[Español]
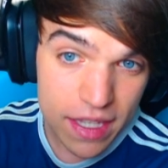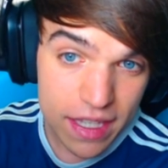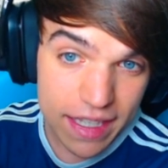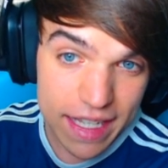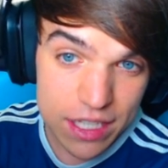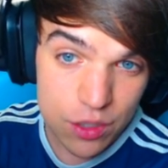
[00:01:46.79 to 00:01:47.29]

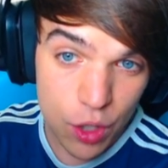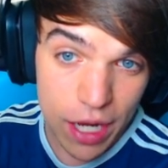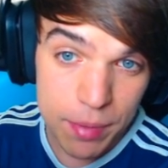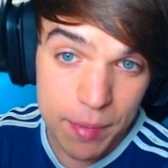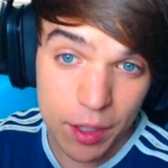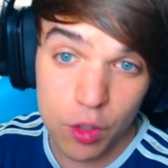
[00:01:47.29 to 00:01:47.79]
que es el
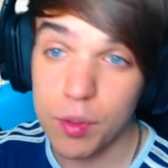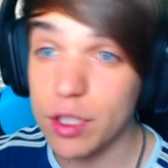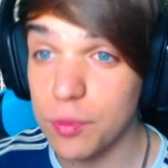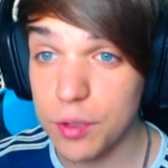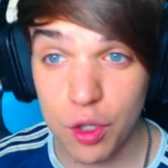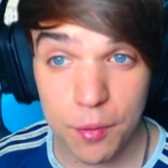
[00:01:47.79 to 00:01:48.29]
primer grupo que tuve
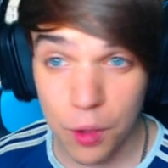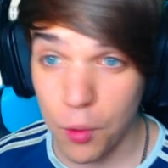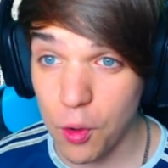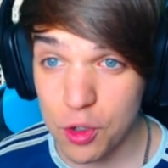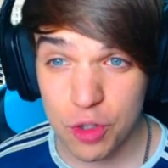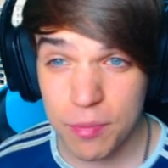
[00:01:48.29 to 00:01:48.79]
yo de
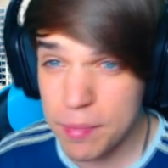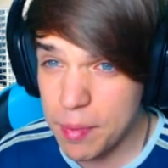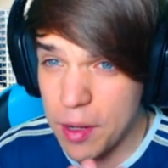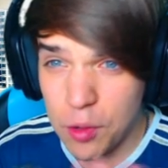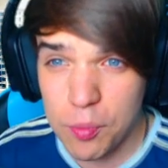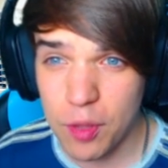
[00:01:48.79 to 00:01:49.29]
videojuegos, con mi primer
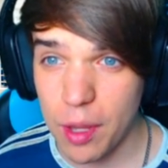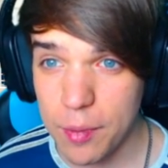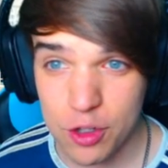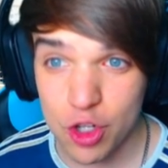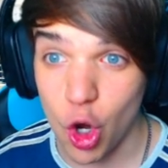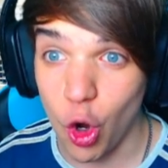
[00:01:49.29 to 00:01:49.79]
grupo de
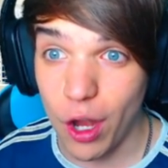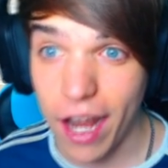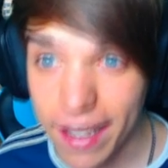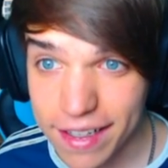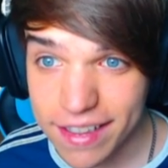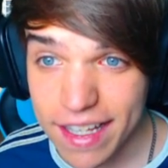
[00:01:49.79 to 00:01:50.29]
amigos online,